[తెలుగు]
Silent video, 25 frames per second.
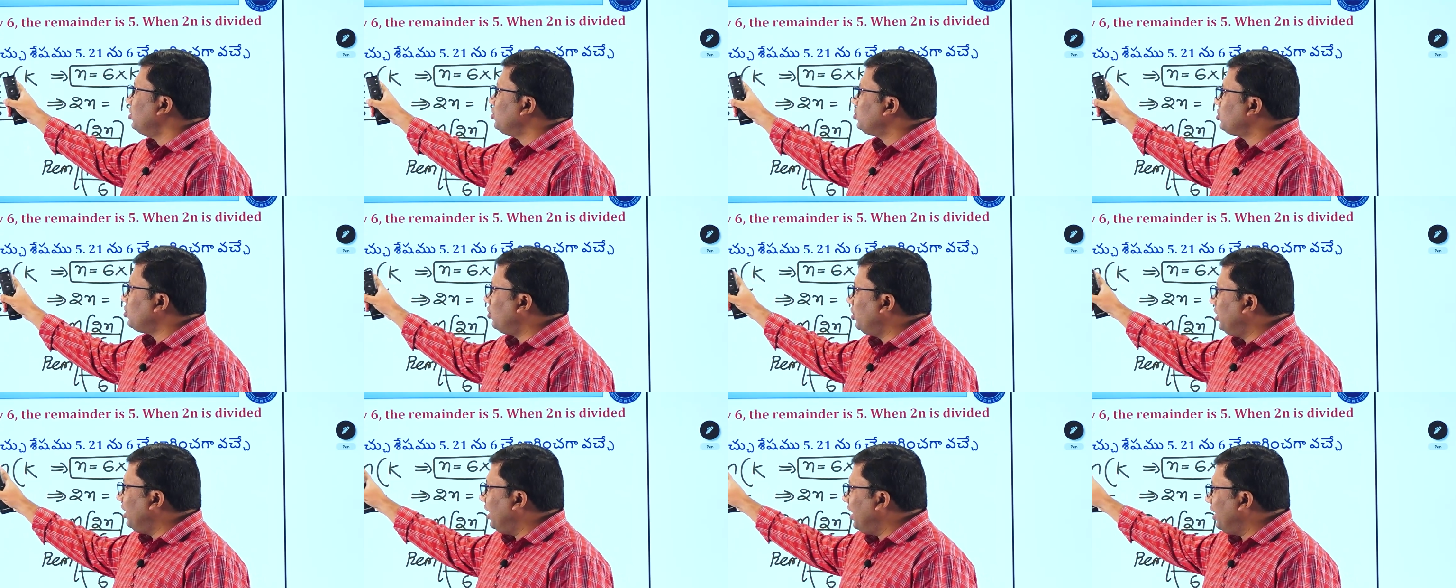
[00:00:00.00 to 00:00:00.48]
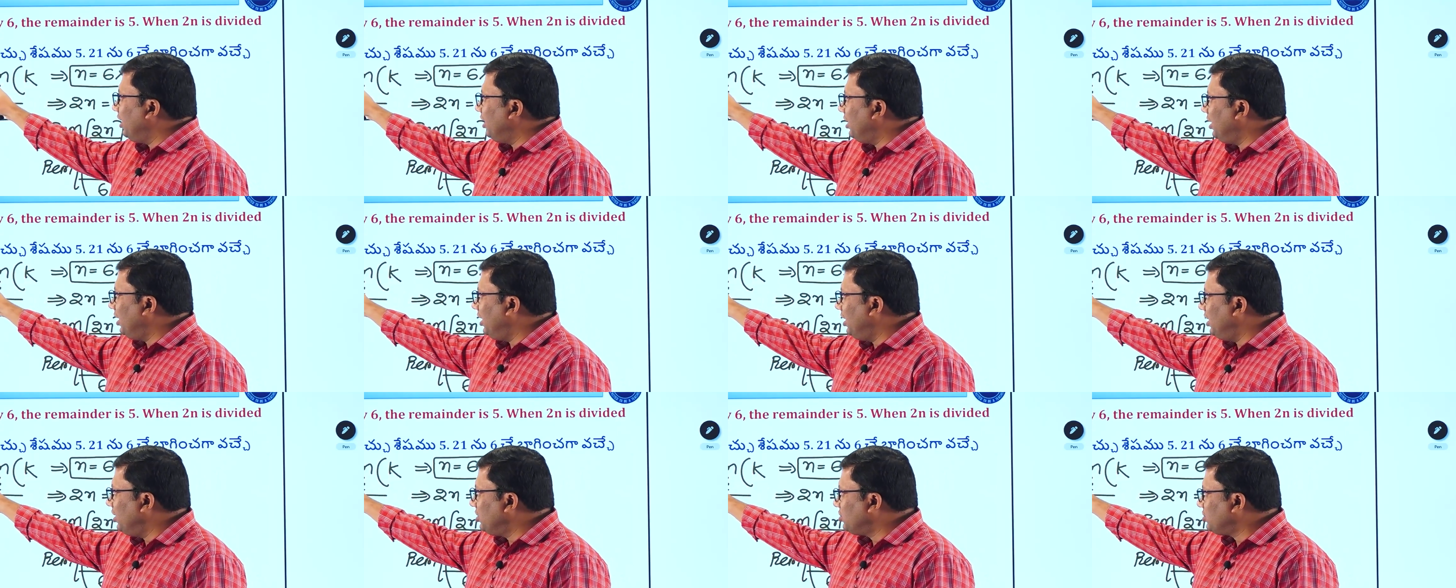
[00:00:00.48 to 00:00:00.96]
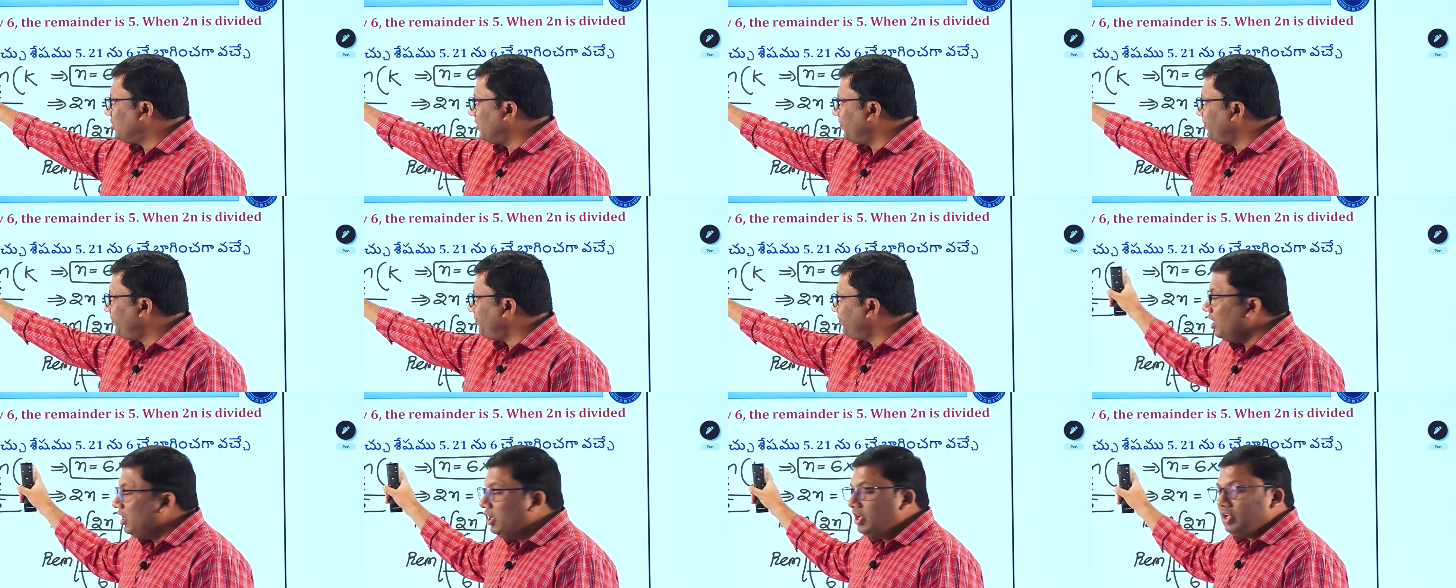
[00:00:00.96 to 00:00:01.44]
సో ఎన్ ఈజ్
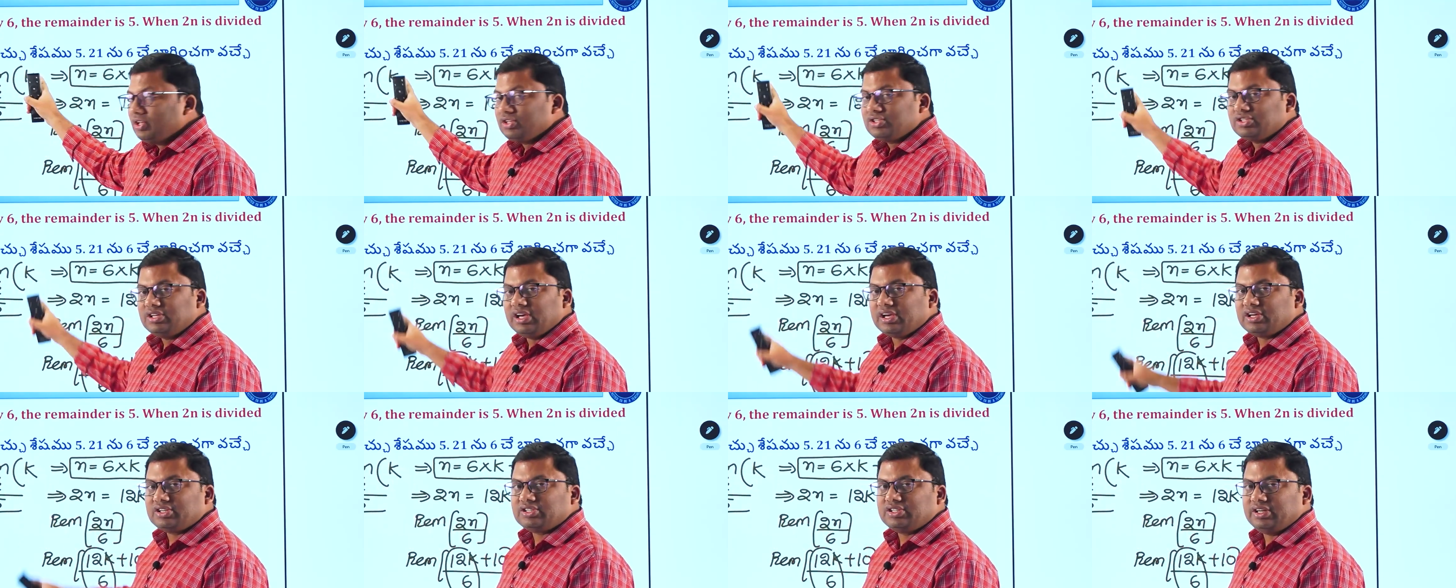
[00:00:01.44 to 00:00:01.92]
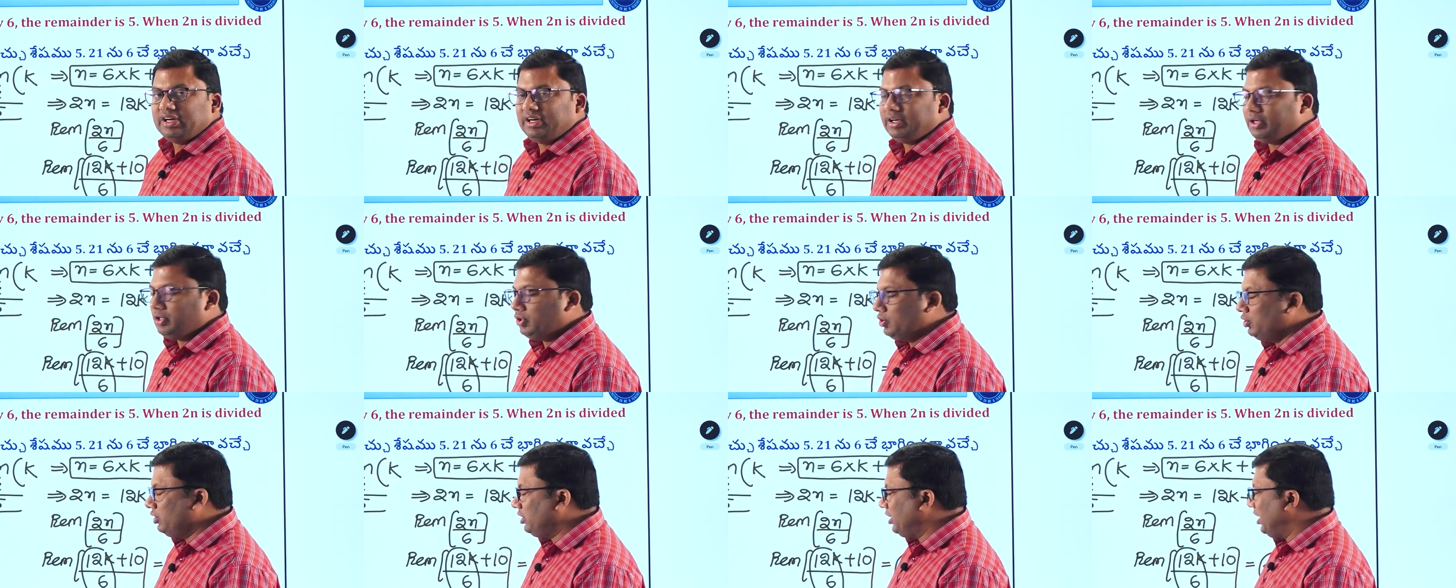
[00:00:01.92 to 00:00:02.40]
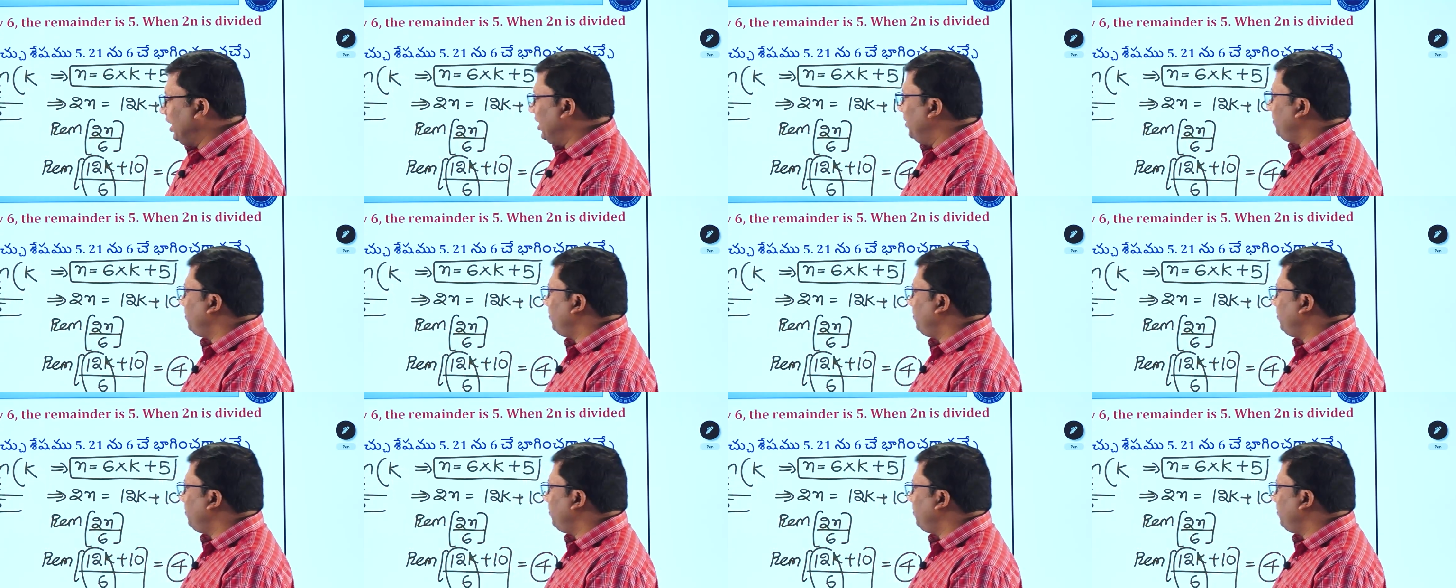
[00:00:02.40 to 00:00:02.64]
సిక్స్ ఇంటూ కే